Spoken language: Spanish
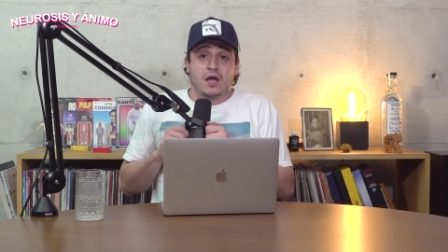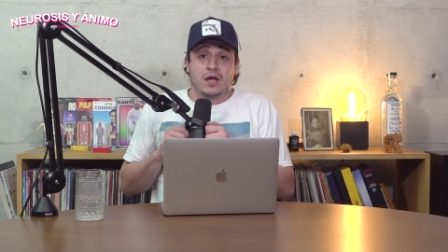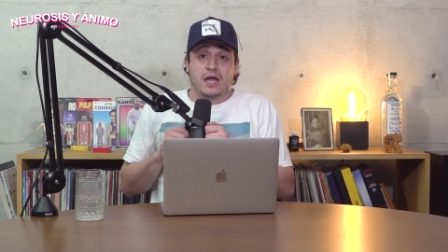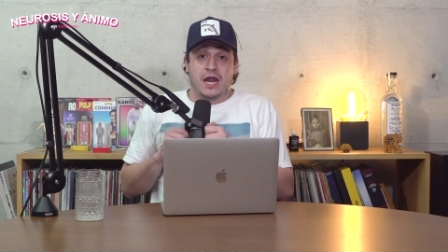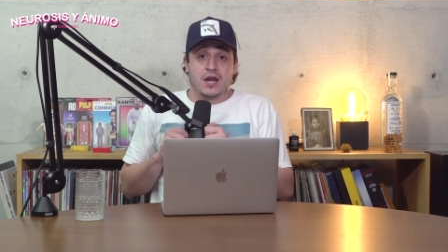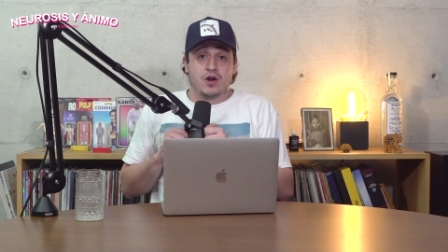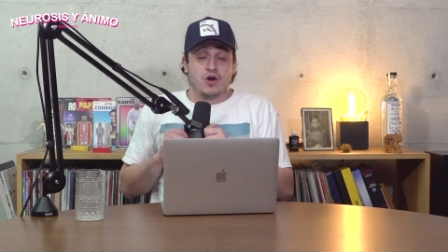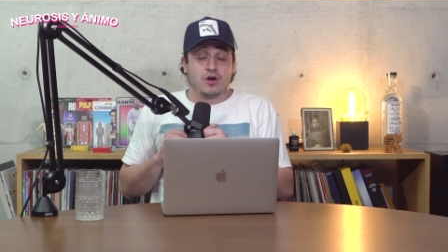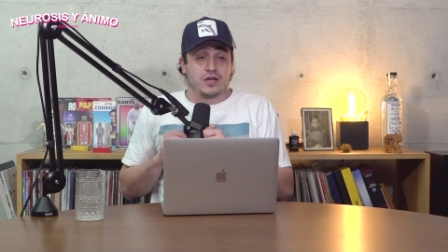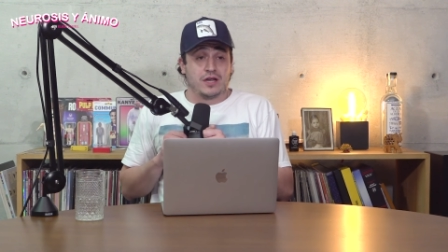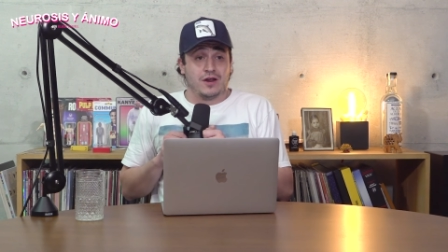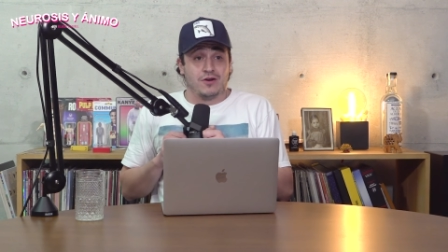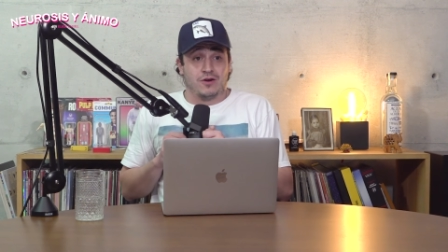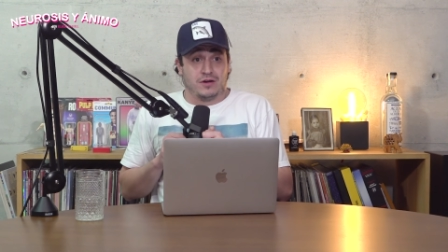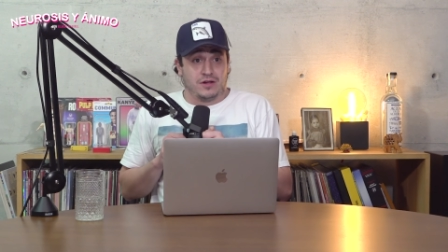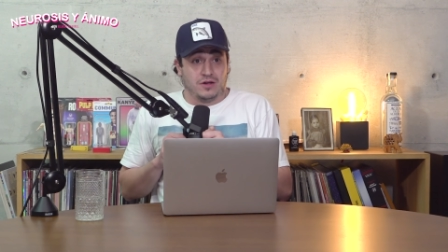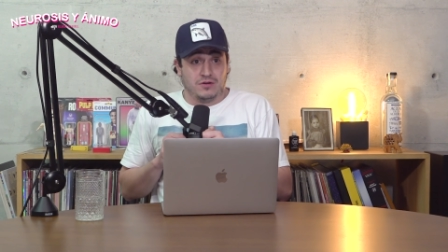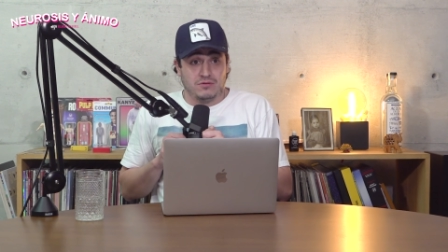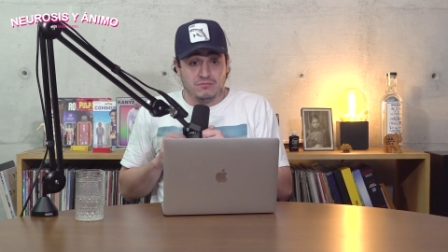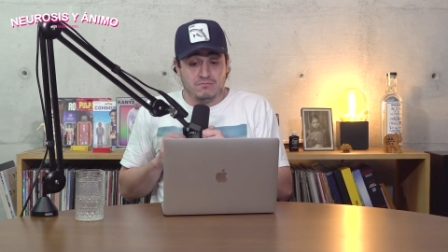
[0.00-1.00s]
Que no
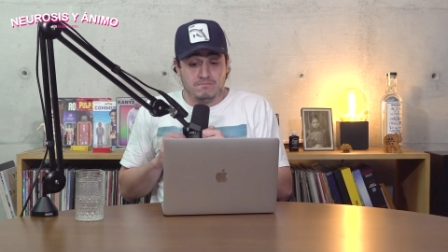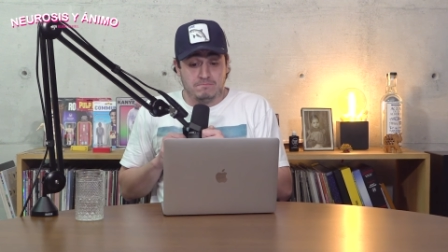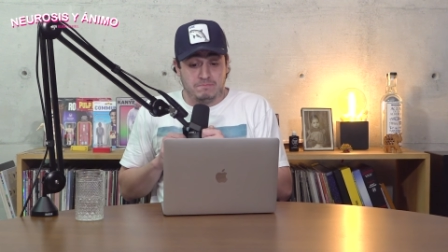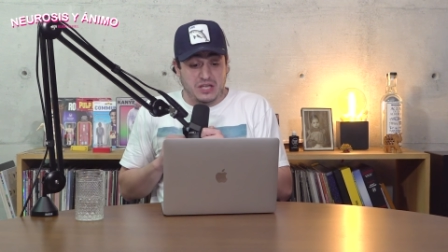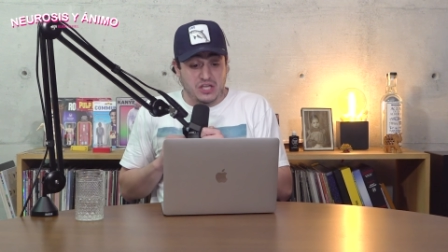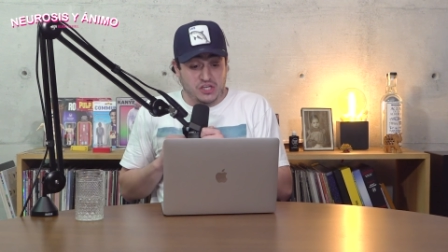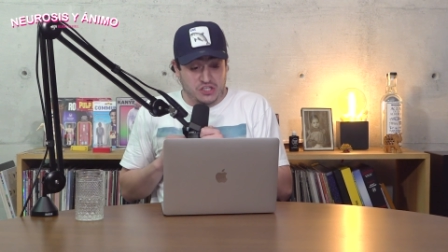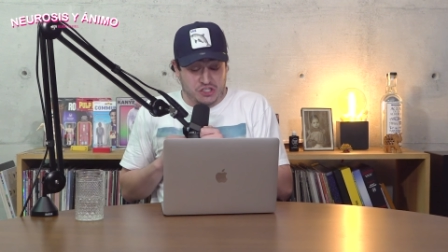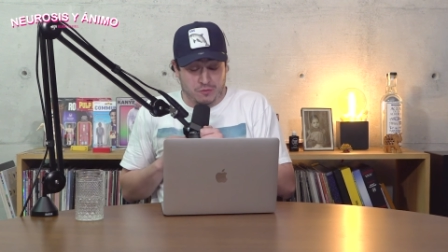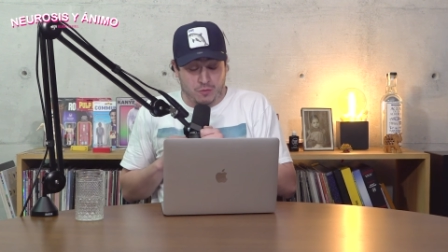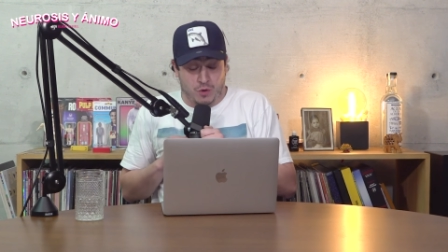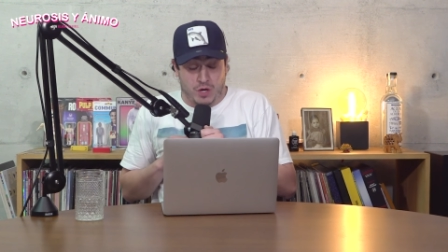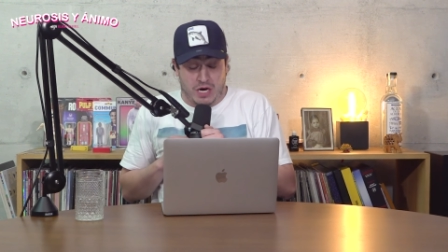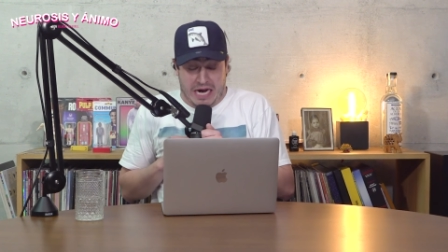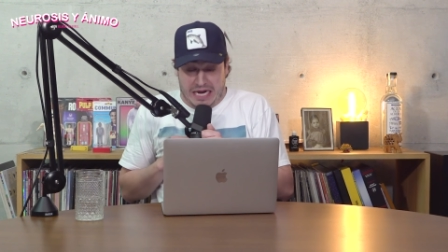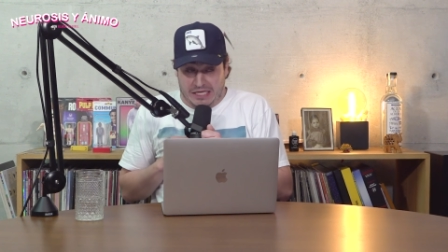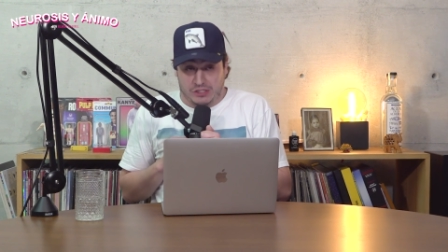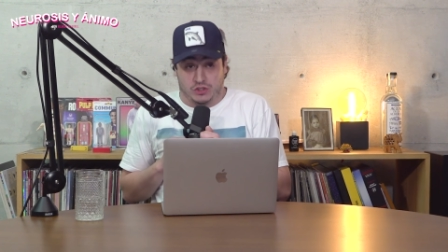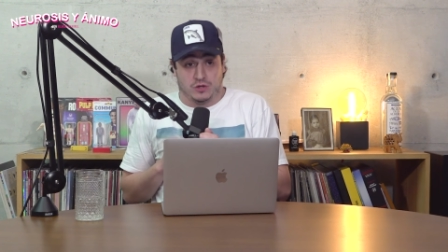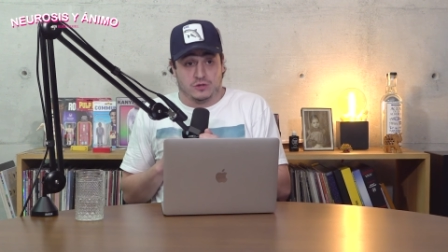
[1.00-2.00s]
quiero que un pinche
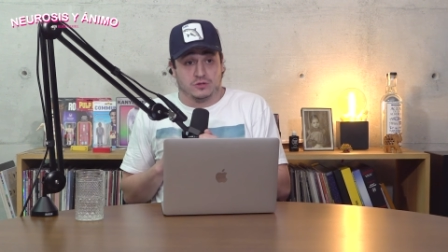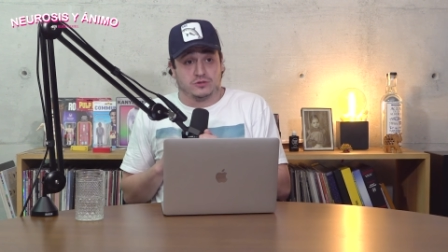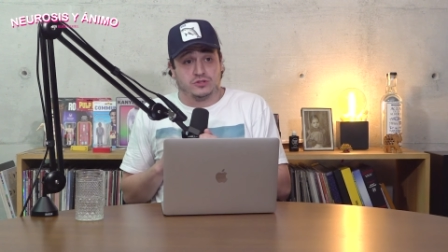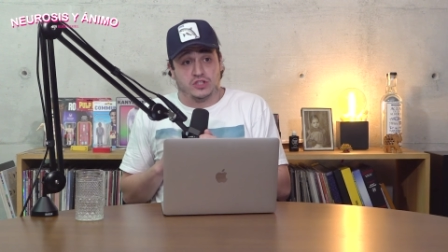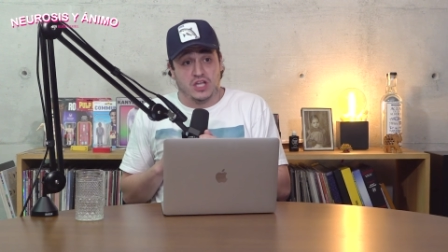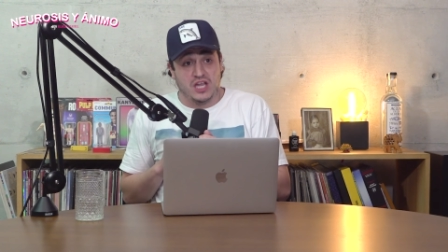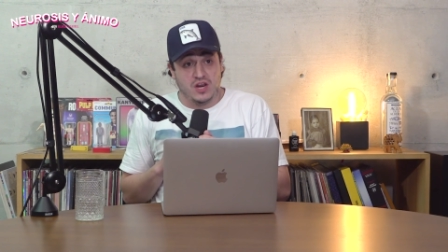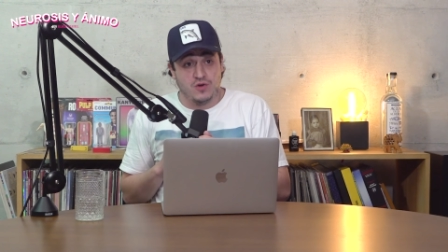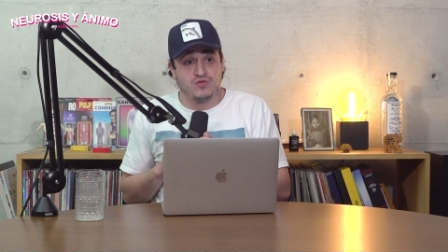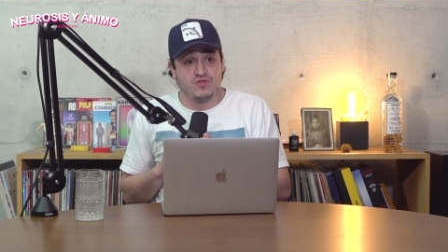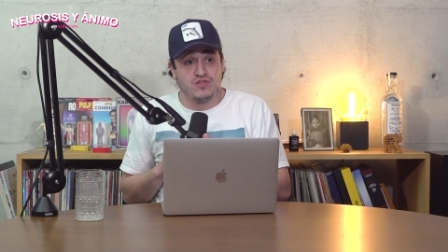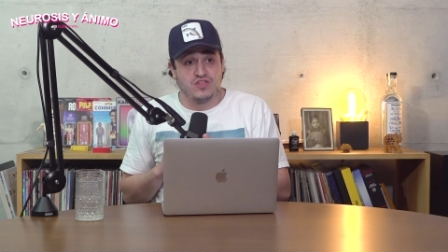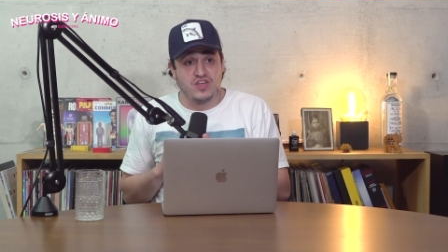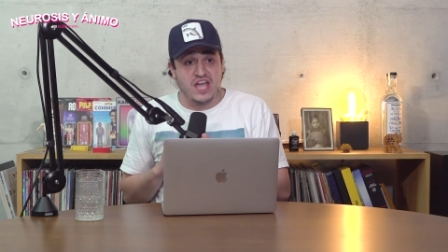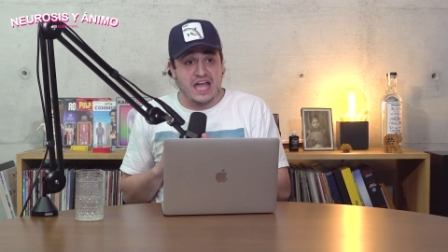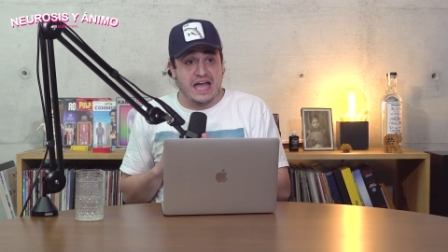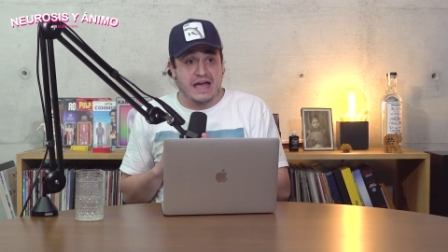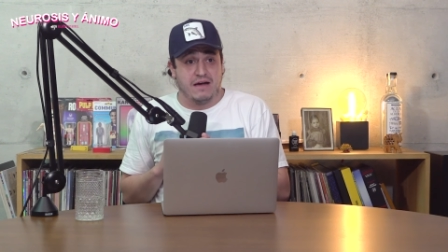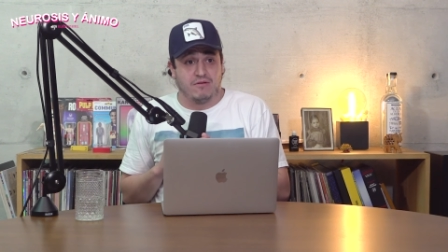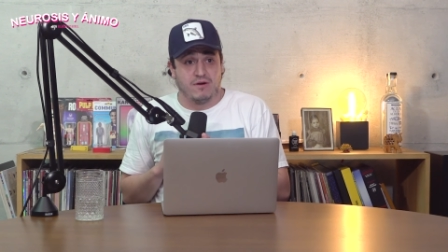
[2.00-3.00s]
borracho los tire un día,